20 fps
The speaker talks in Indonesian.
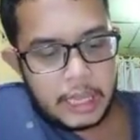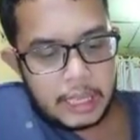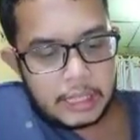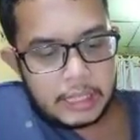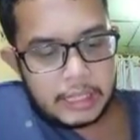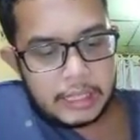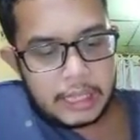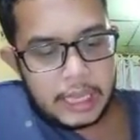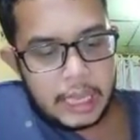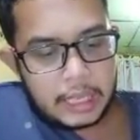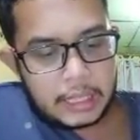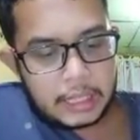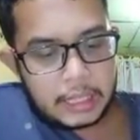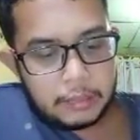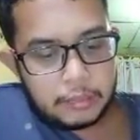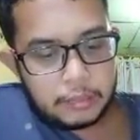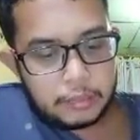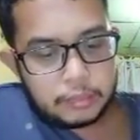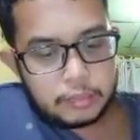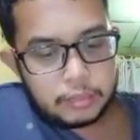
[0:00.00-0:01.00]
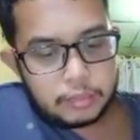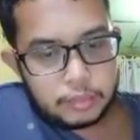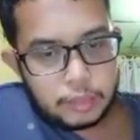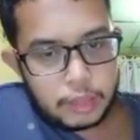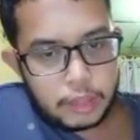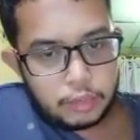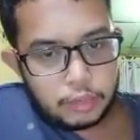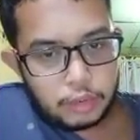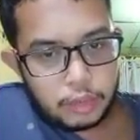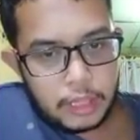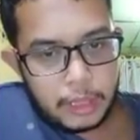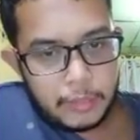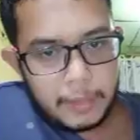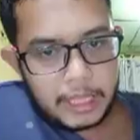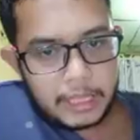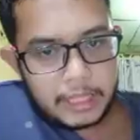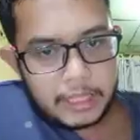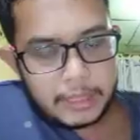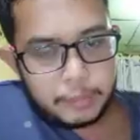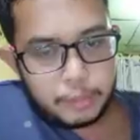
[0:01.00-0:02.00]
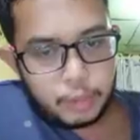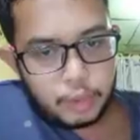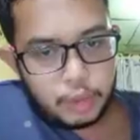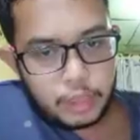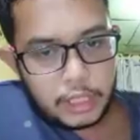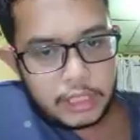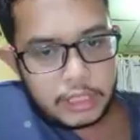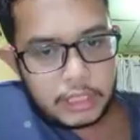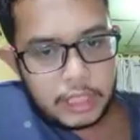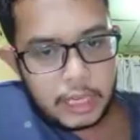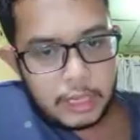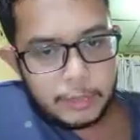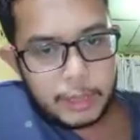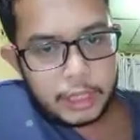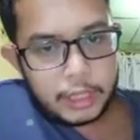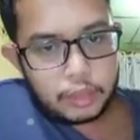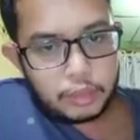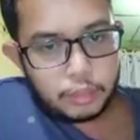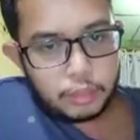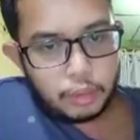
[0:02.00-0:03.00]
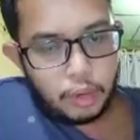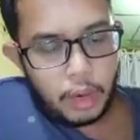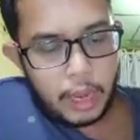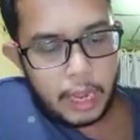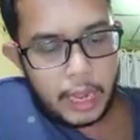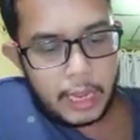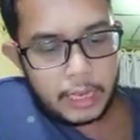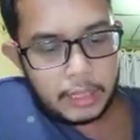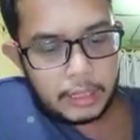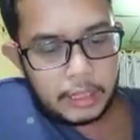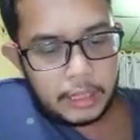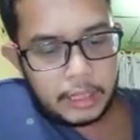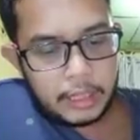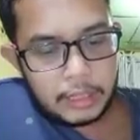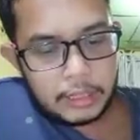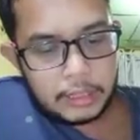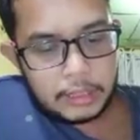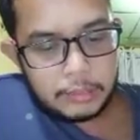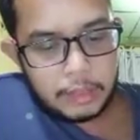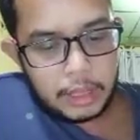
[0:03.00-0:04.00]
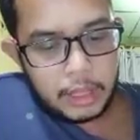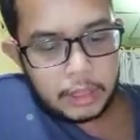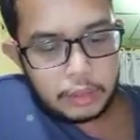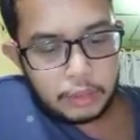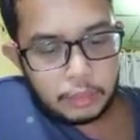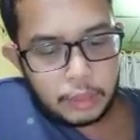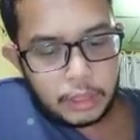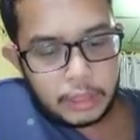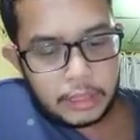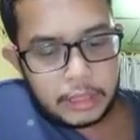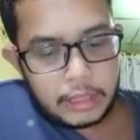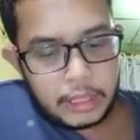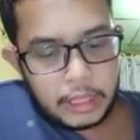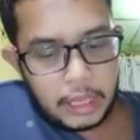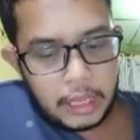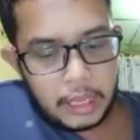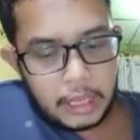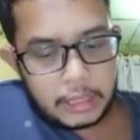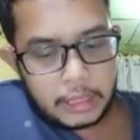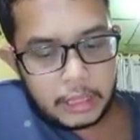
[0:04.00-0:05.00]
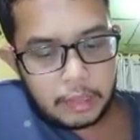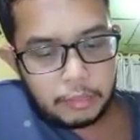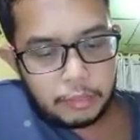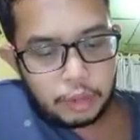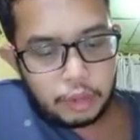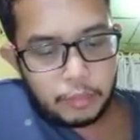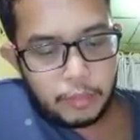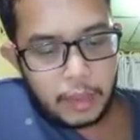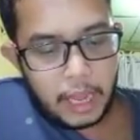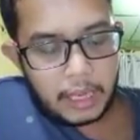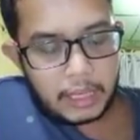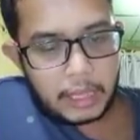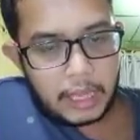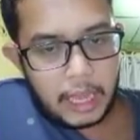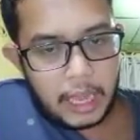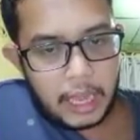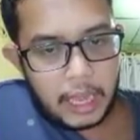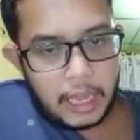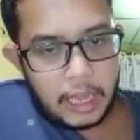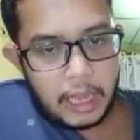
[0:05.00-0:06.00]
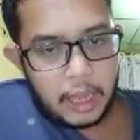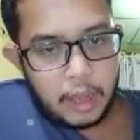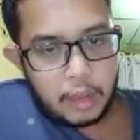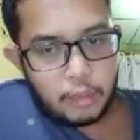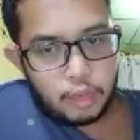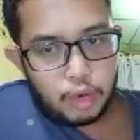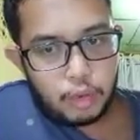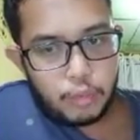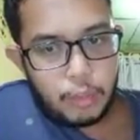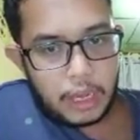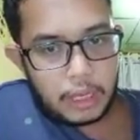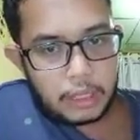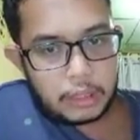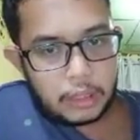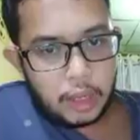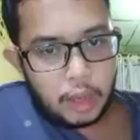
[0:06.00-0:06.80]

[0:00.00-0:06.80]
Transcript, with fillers: dia akan berguna bagi berguna sekali bagi tumbuhan di mana tumbuhan ini akan mengubahnya mengubah